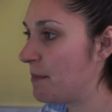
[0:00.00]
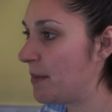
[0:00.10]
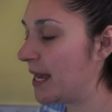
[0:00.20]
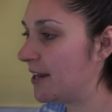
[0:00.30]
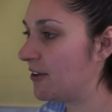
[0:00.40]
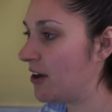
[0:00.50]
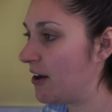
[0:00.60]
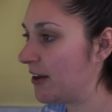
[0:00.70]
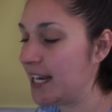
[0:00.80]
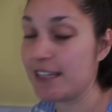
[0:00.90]
pero
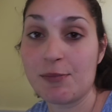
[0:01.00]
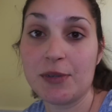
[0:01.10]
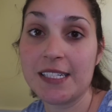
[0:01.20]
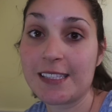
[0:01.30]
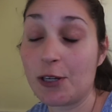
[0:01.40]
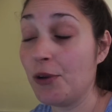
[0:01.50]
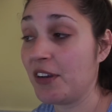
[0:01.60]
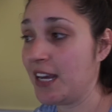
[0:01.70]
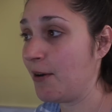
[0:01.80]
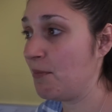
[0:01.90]
ahora les muestro
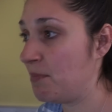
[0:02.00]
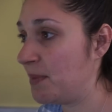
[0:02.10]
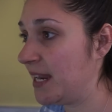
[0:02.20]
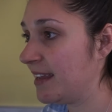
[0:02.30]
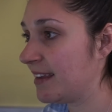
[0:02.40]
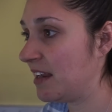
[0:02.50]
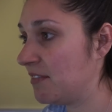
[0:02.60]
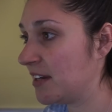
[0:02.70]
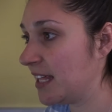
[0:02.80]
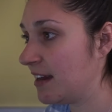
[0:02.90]
lo que compré, que la
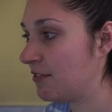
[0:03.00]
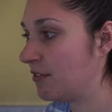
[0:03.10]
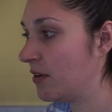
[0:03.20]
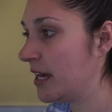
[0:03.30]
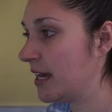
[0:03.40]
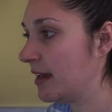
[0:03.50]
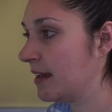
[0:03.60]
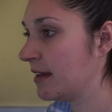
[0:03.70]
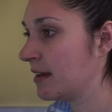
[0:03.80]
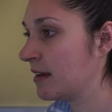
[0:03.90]
verdad fue
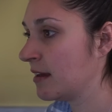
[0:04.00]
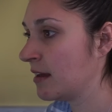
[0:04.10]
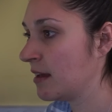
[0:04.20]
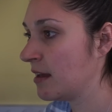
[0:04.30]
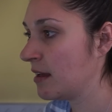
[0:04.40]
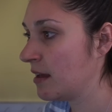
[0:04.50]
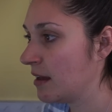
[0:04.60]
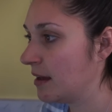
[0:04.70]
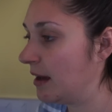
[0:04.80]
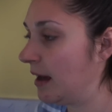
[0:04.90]

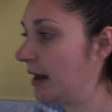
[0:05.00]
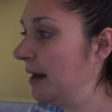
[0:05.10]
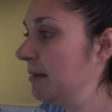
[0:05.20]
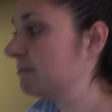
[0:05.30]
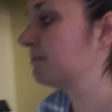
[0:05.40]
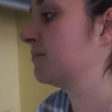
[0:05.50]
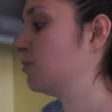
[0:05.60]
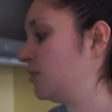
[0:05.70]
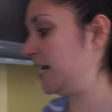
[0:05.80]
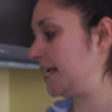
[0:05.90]
ah,
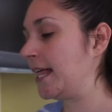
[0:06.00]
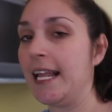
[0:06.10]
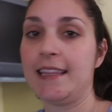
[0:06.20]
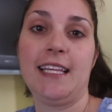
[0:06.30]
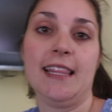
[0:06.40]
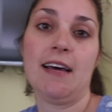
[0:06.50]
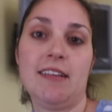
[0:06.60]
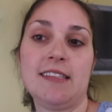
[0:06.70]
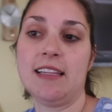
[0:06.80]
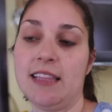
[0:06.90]
una ida a la tienda
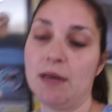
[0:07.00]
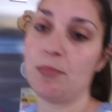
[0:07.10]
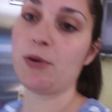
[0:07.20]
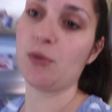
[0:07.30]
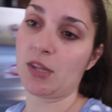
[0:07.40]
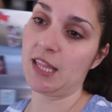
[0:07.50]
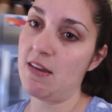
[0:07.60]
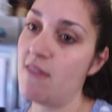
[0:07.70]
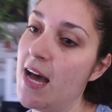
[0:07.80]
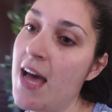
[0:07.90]
bastante
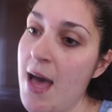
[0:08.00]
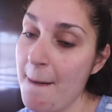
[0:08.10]
productiva